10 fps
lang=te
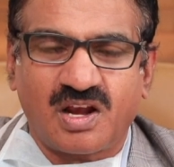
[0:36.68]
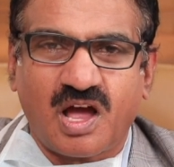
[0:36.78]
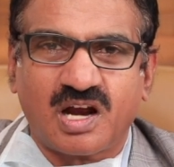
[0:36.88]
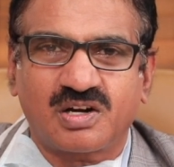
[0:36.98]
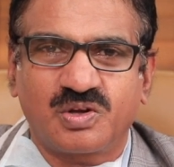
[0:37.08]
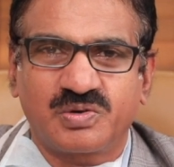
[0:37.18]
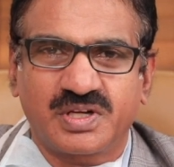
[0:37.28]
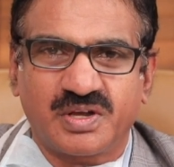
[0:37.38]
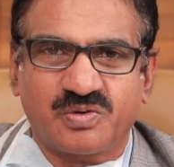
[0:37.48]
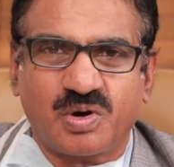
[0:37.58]

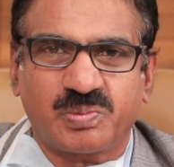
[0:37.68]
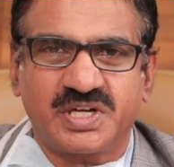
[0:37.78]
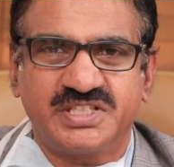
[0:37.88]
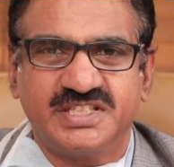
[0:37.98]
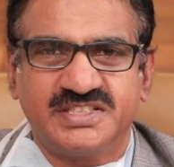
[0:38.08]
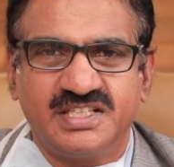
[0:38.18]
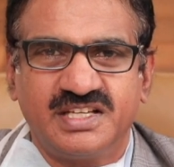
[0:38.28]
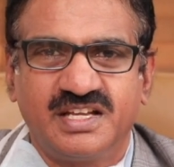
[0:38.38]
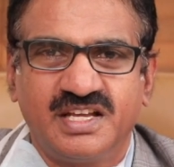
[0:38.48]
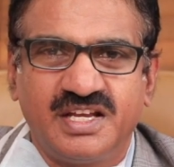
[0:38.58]
లాక్డౌన్కి కోఆపరేట్ చేసి
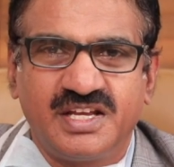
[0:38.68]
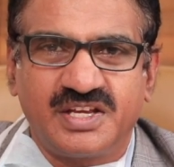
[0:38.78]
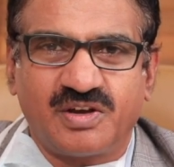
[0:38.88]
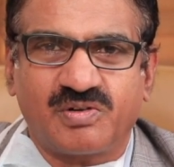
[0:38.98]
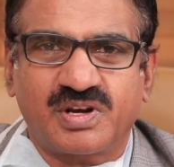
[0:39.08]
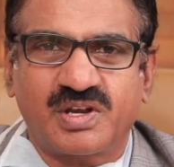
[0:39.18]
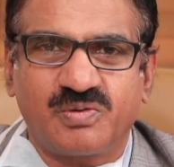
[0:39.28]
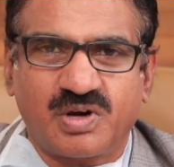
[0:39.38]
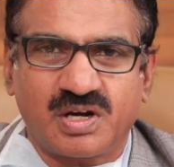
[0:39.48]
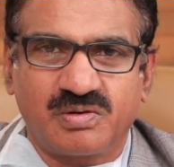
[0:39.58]
ఎవరికి
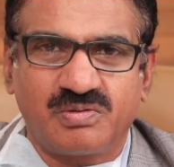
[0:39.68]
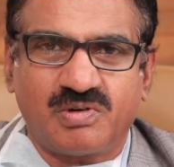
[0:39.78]
వారు